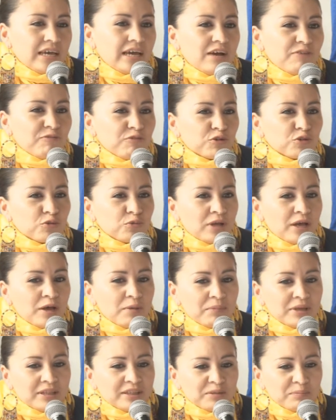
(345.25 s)

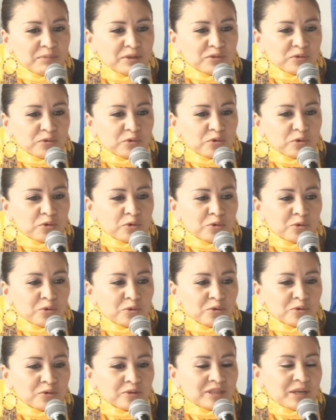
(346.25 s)
Afortunadamente me
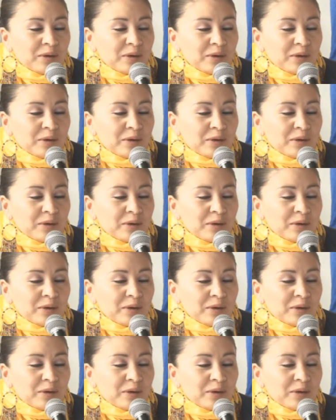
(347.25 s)
tocó